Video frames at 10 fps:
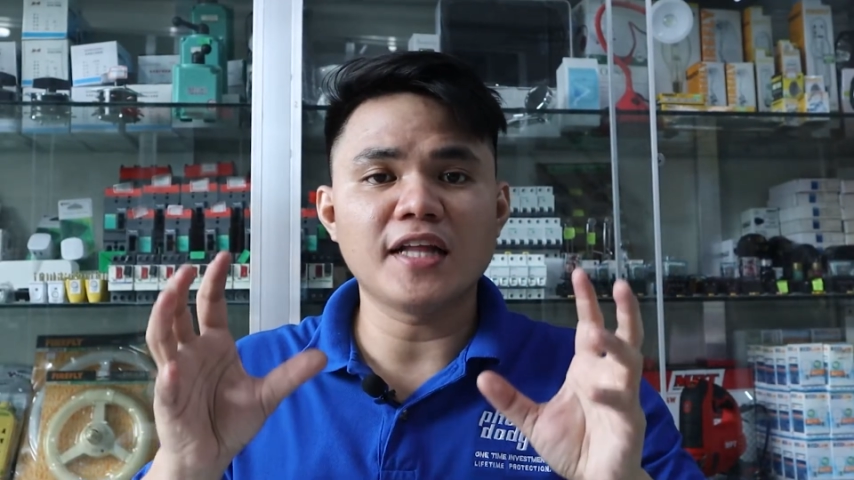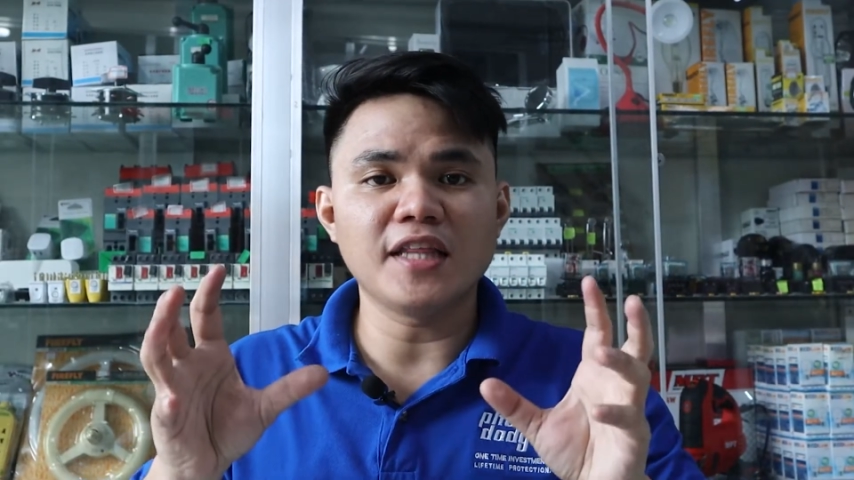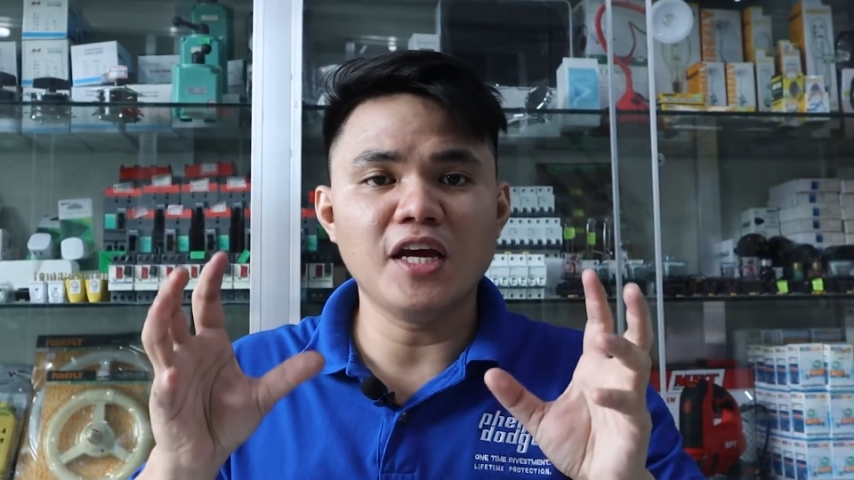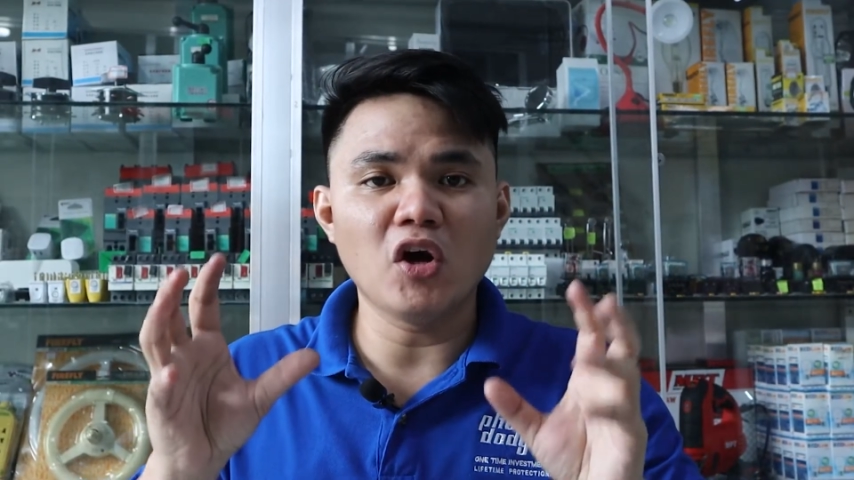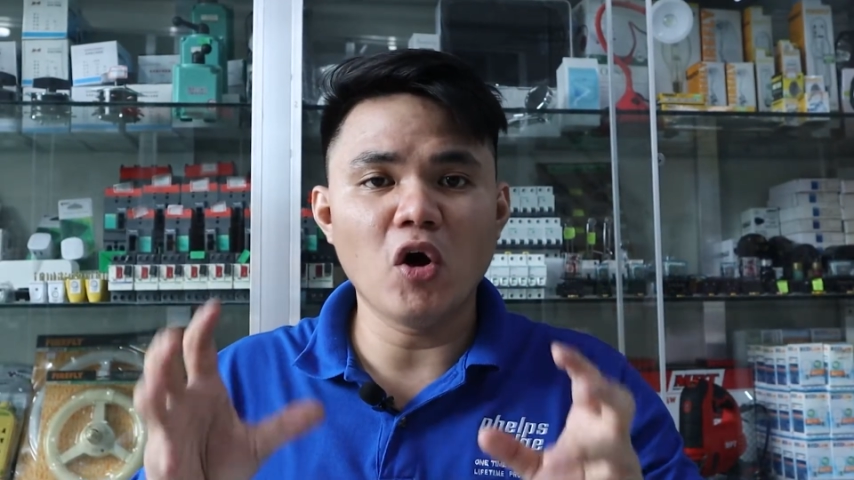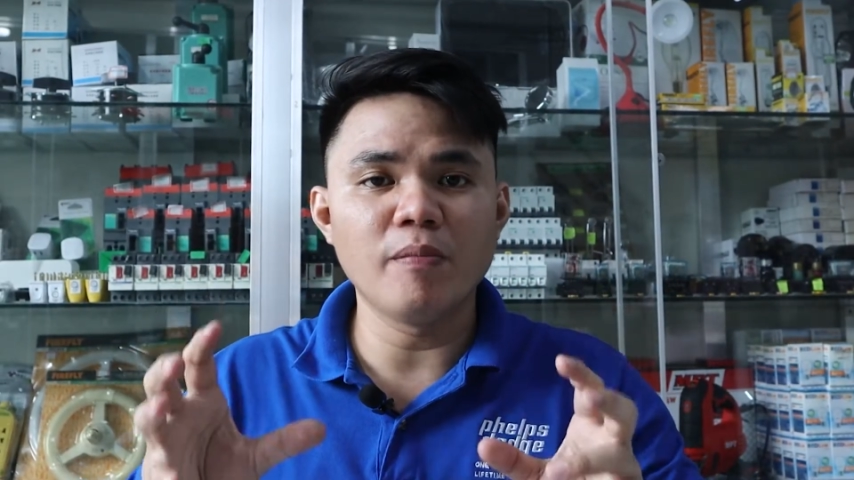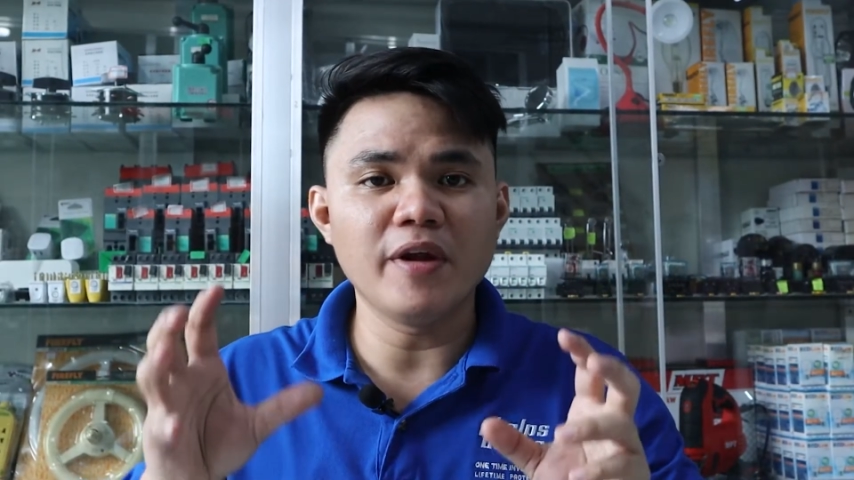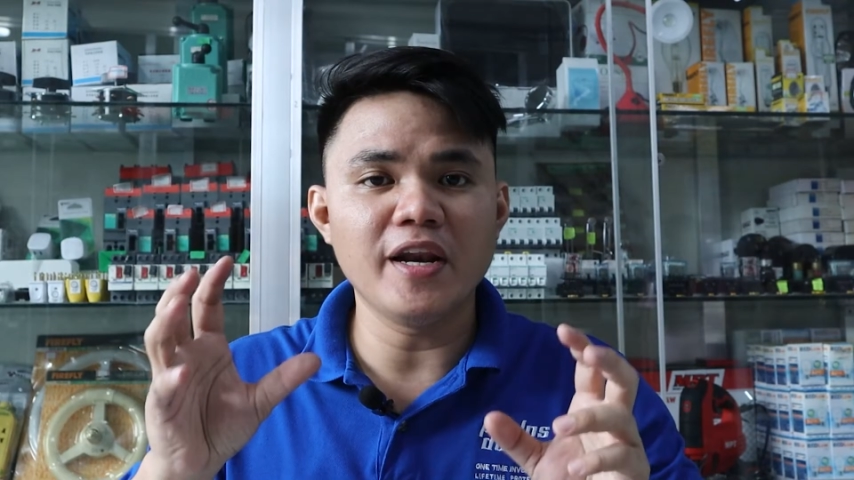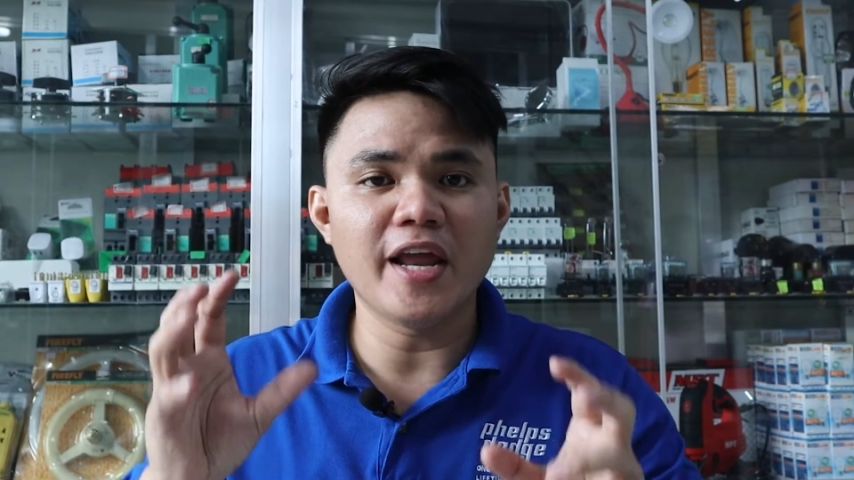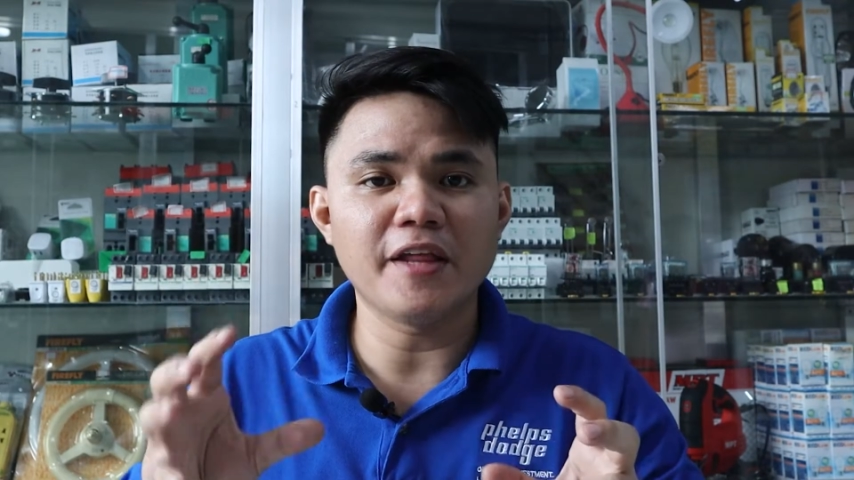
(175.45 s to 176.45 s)
ating
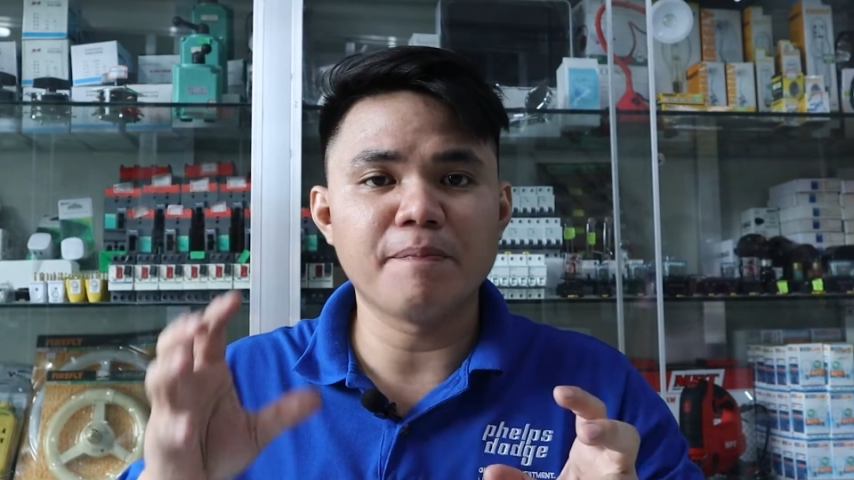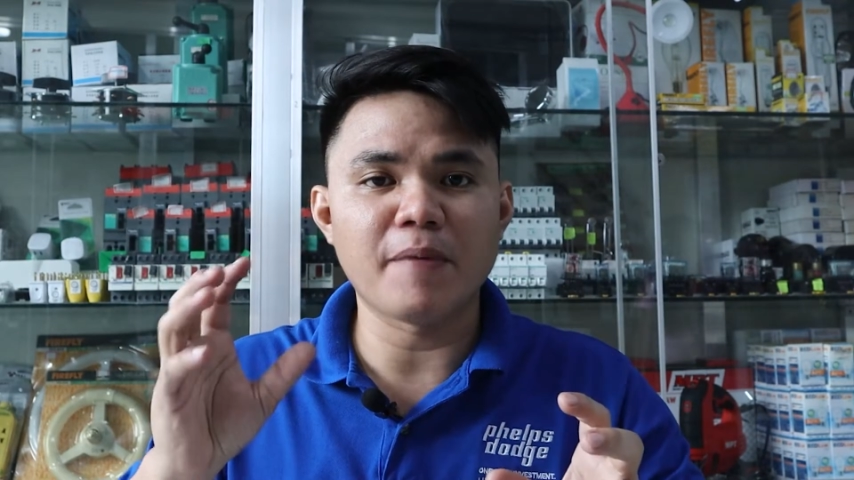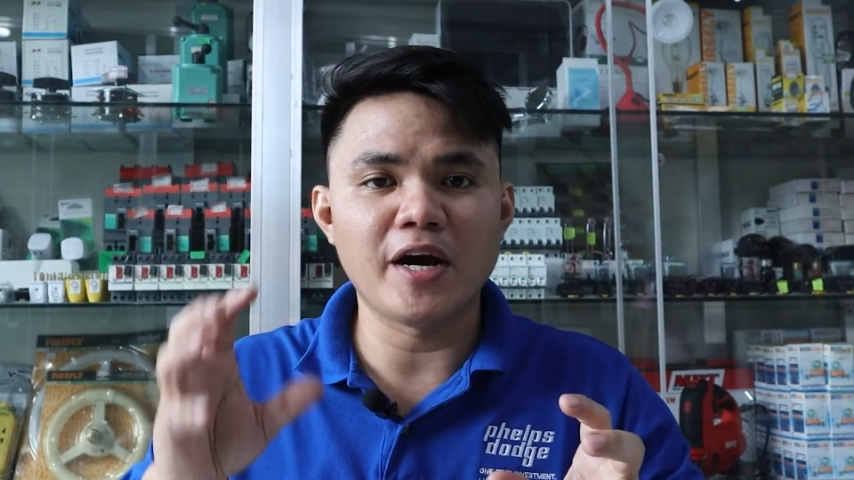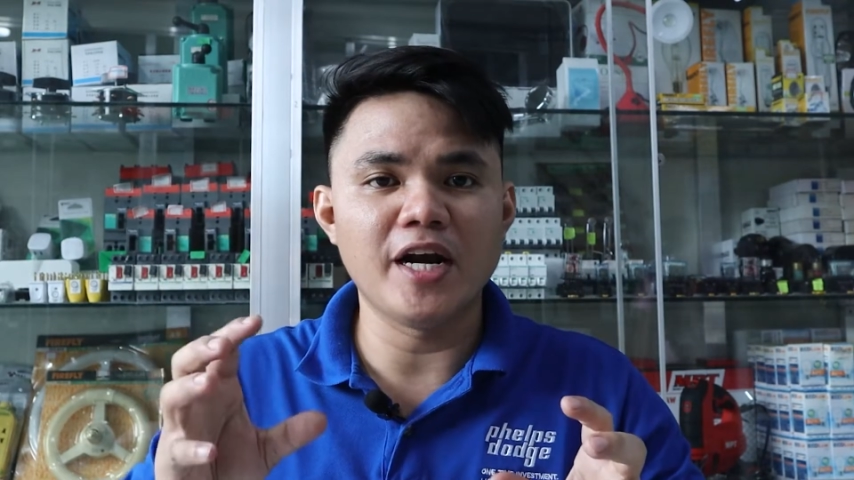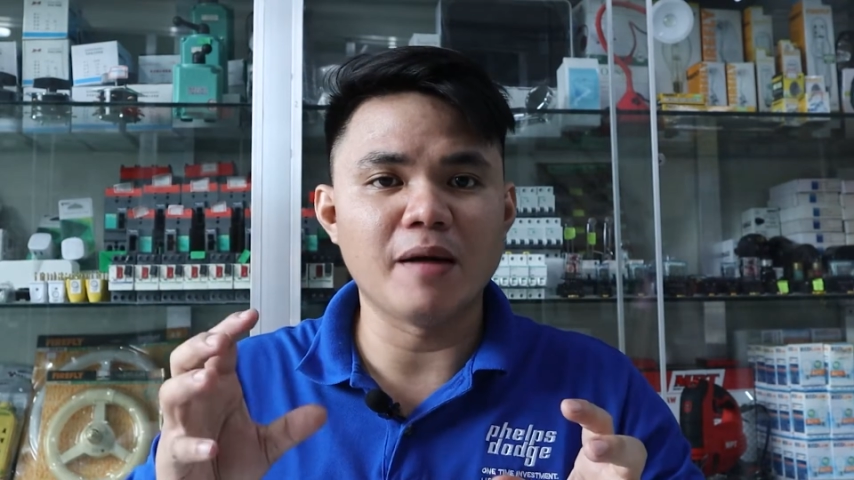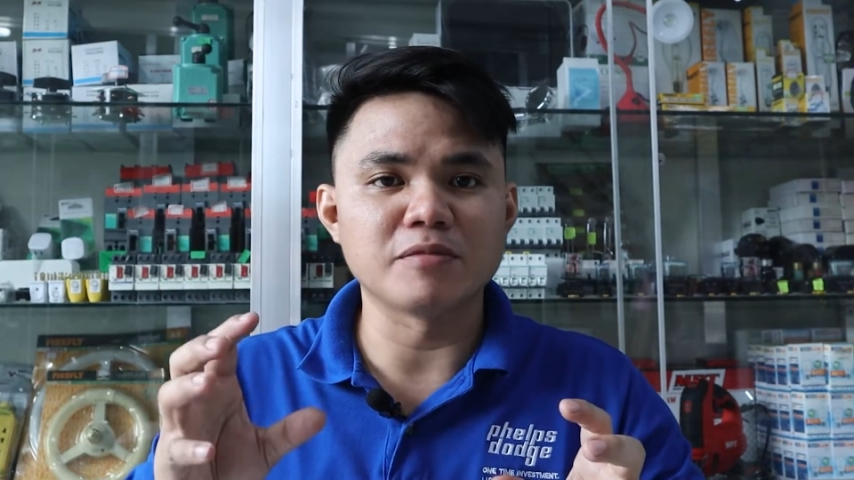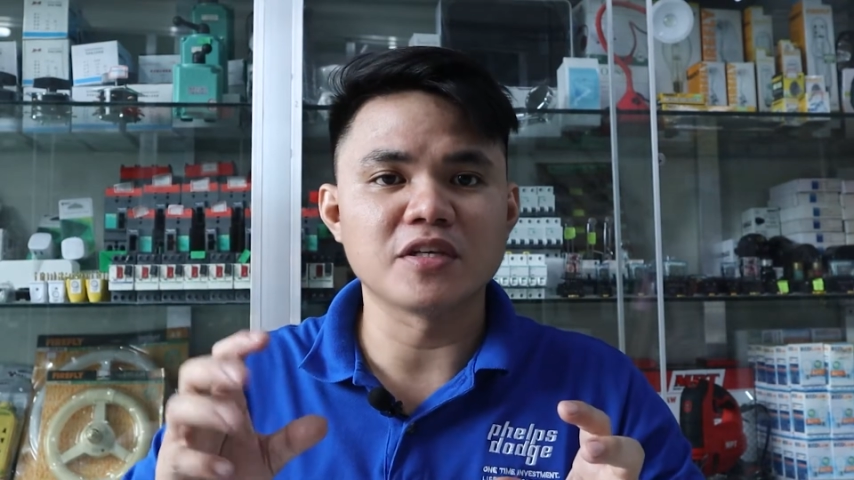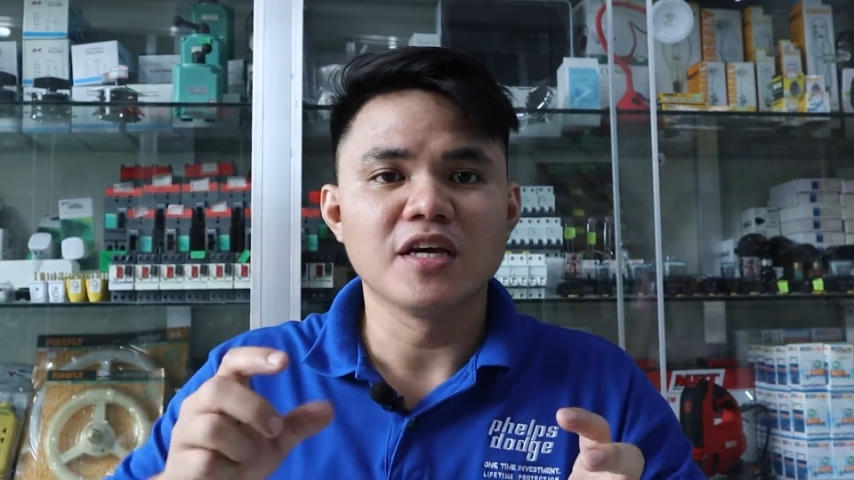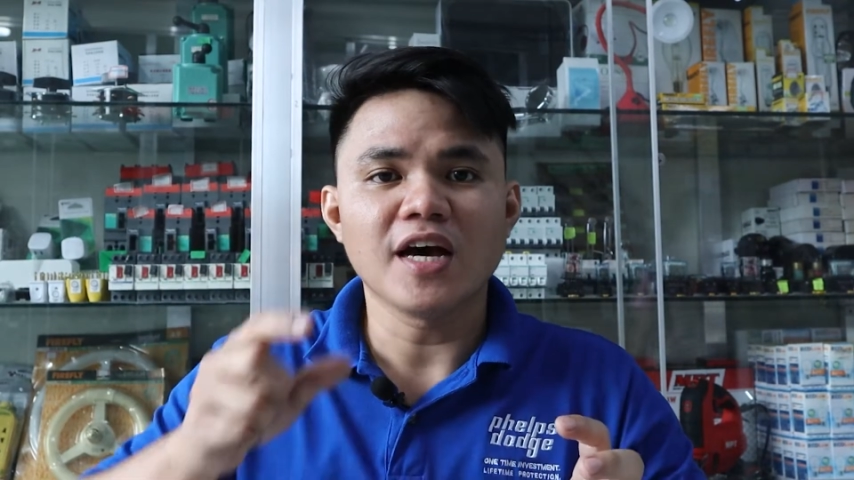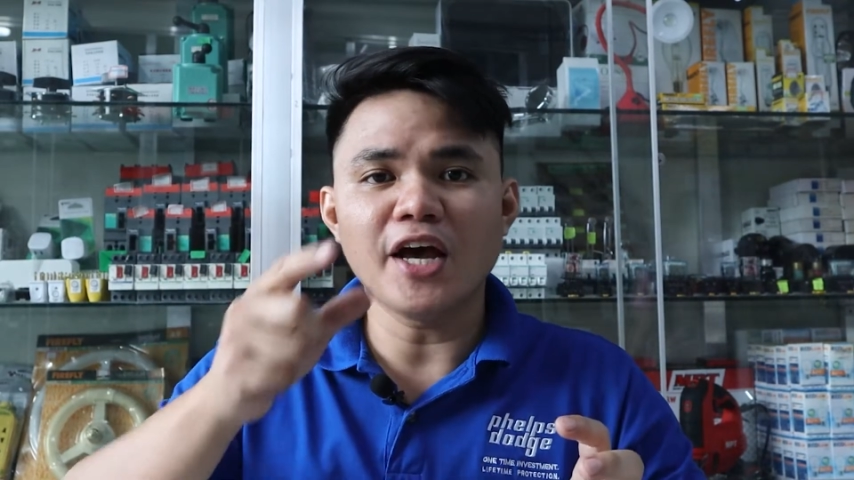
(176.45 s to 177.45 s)
Omni LED Par Lamps.